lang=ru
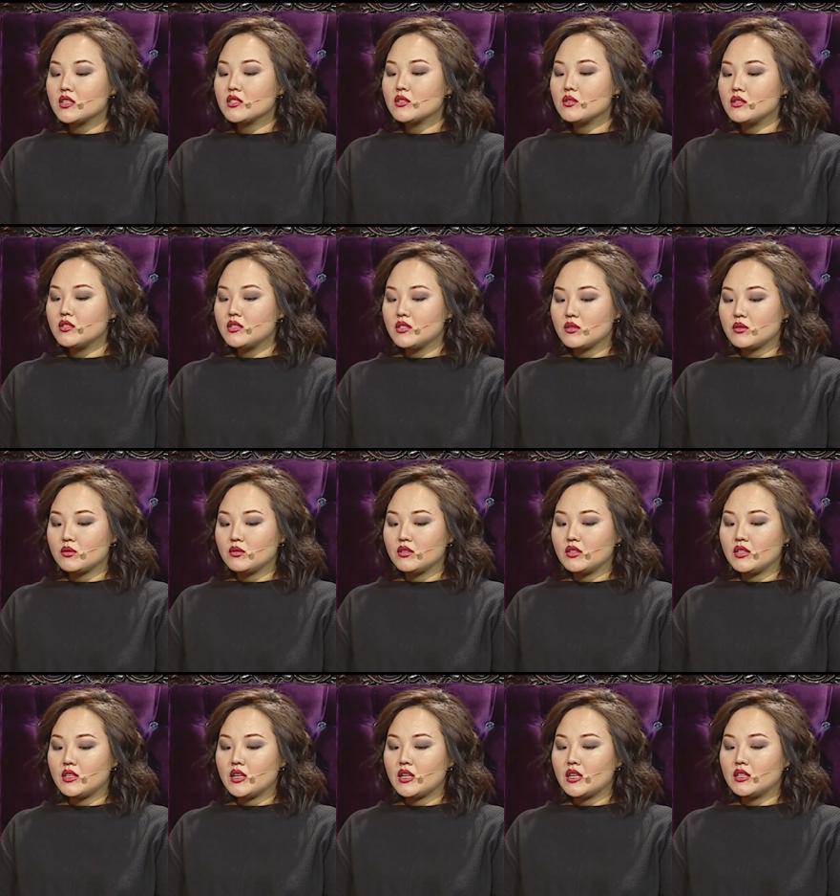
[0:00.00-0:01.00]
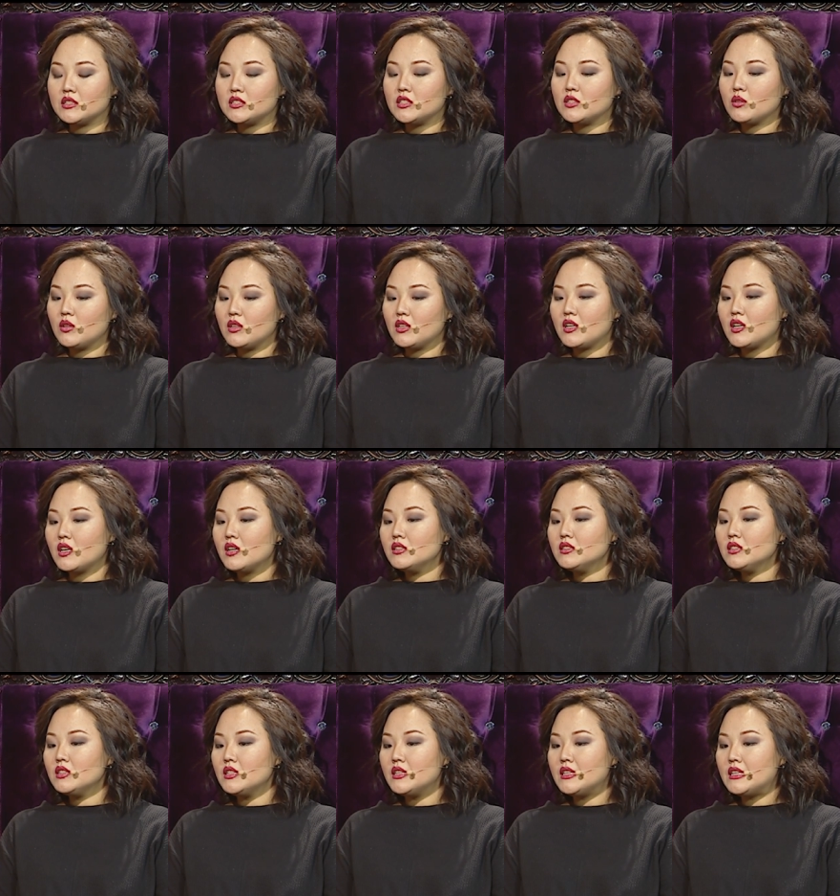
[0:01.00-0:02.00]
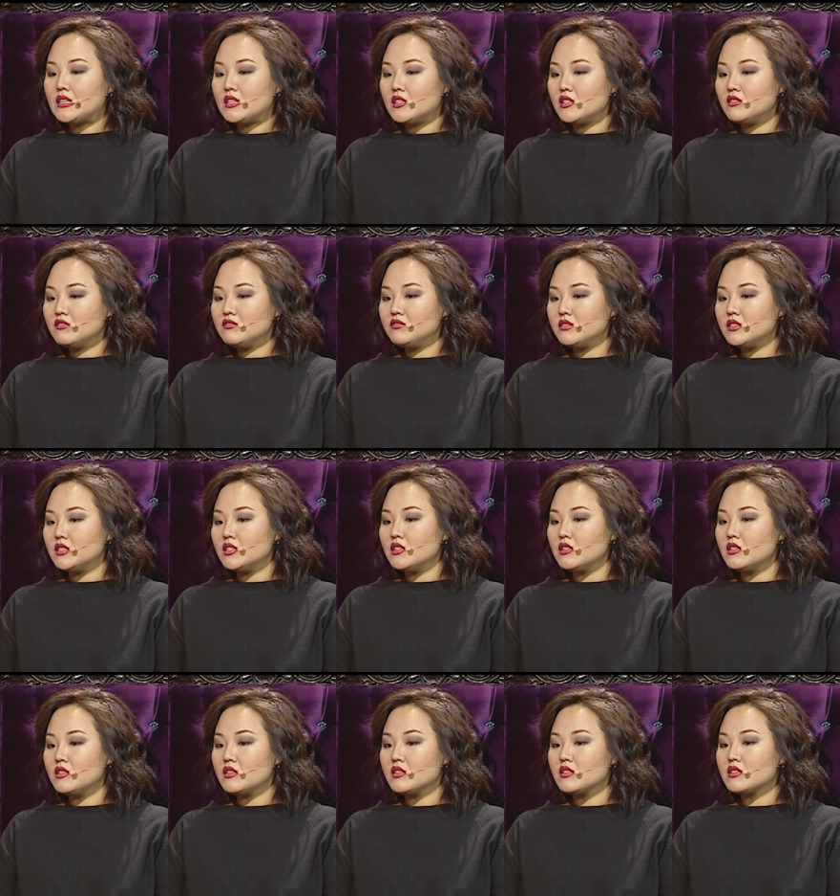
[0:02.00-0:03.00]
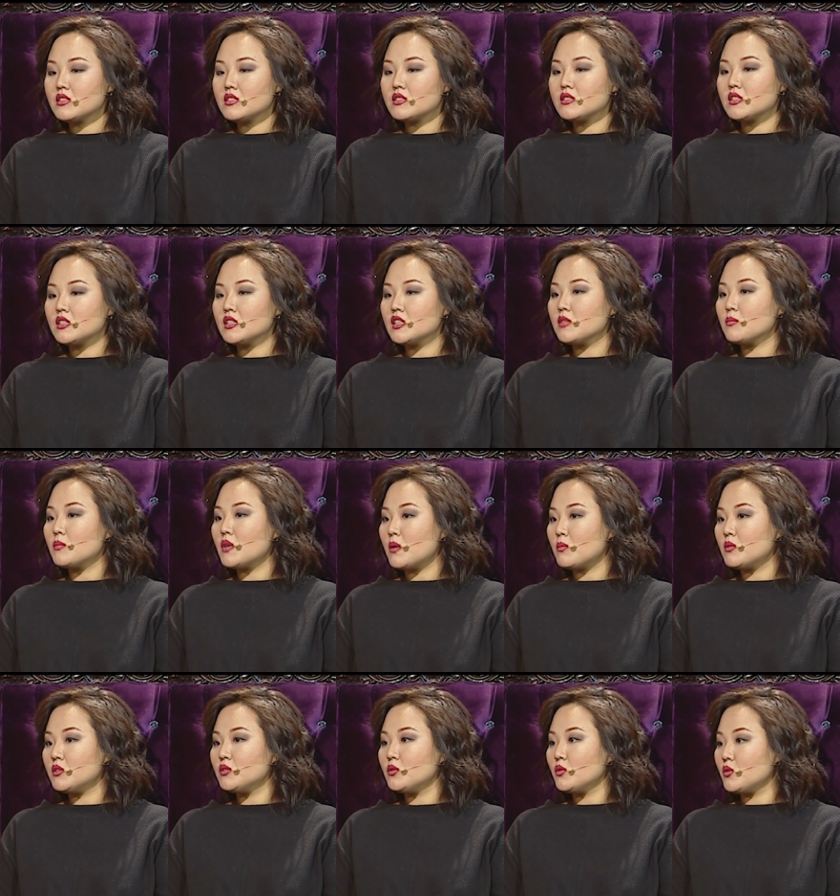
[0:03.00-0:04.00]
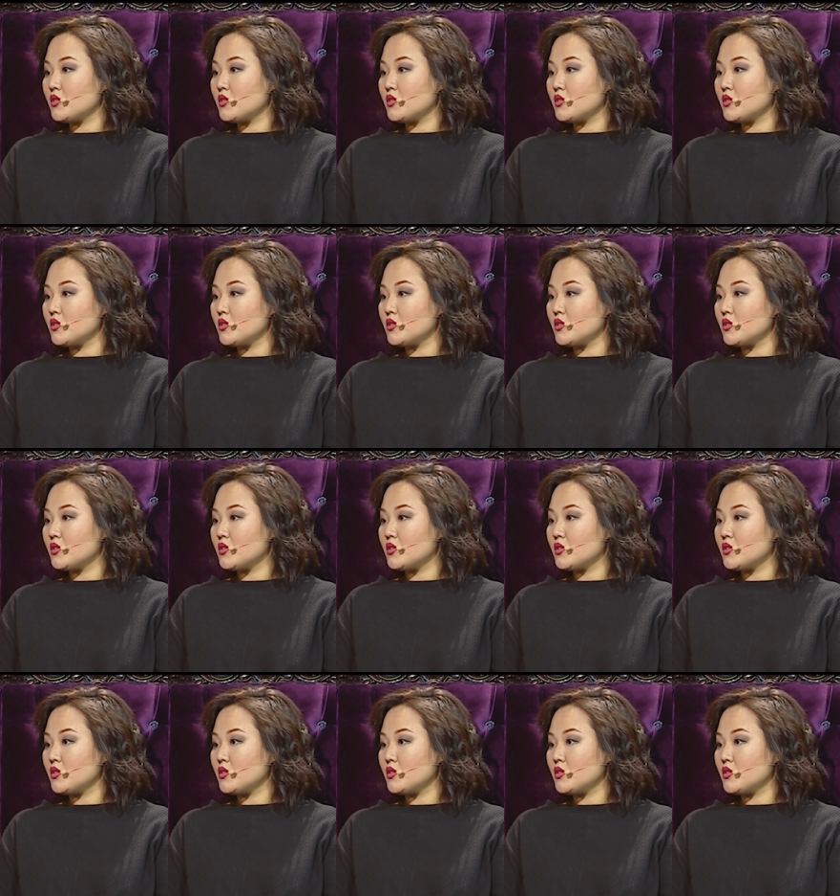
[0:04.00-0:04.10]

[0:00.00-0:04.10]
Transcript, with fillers: Консультирую я не только клиентов, э, со стороны мамы, то